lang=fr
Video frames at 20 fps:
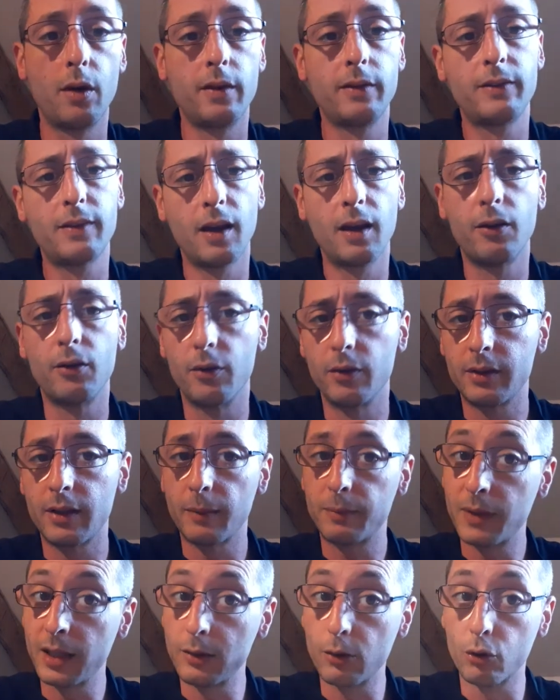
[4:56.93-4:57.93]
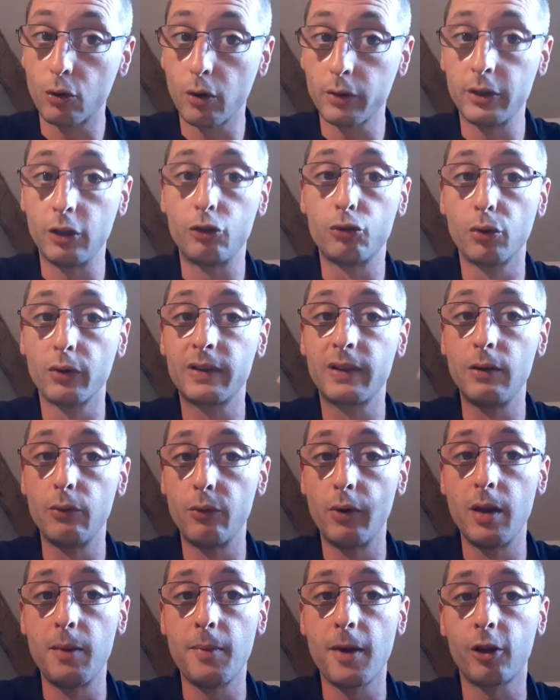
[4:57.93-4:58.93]
tiens, euh, tu as peut-être encore des choses qui
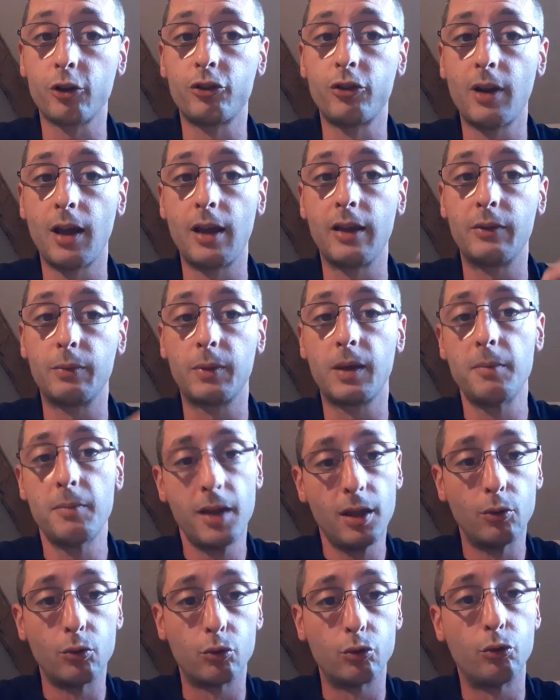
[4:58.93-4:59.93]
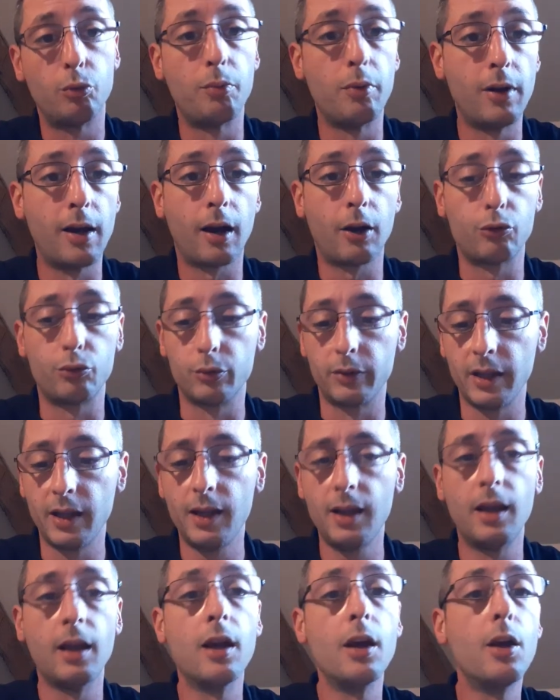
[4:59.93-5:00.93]
vont émerger à exprimer, donc tu peux les
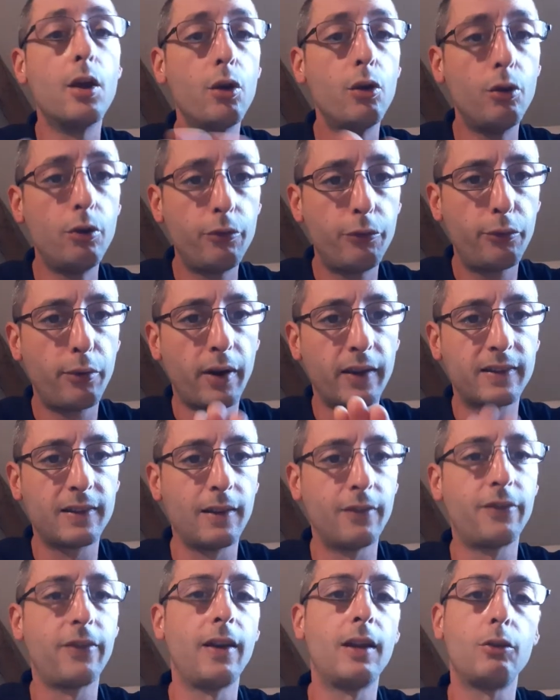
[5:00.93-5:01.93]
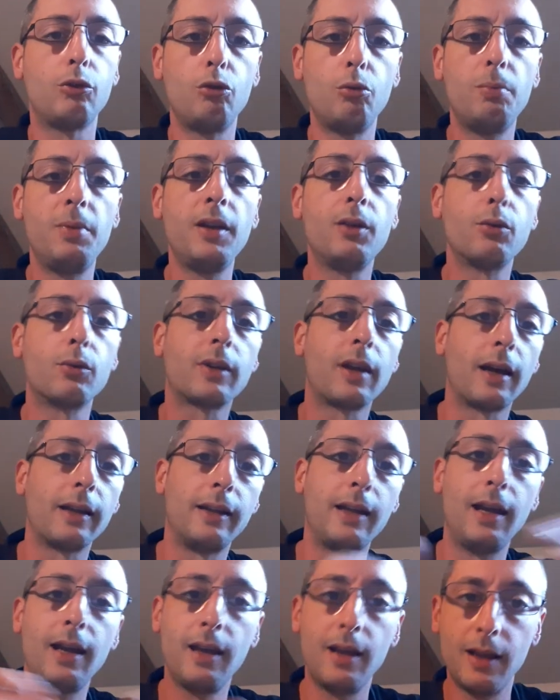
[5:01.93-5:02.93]
rajouter. Une fois que c'est fait, tu plies ton
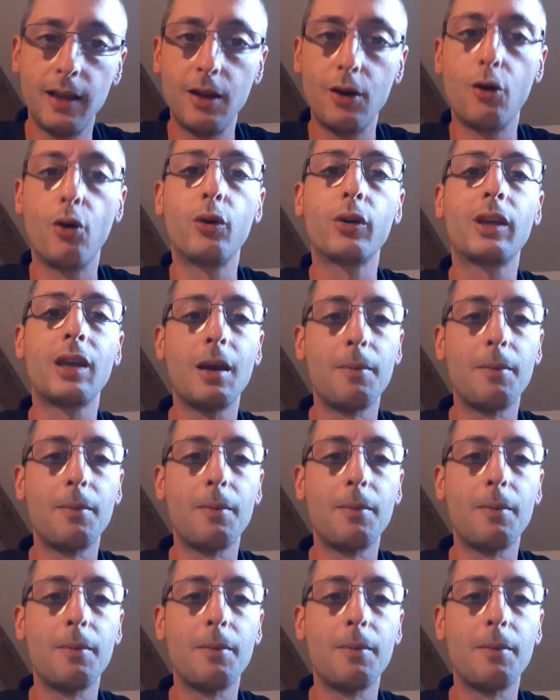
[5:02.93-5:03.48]
carnet. Ok,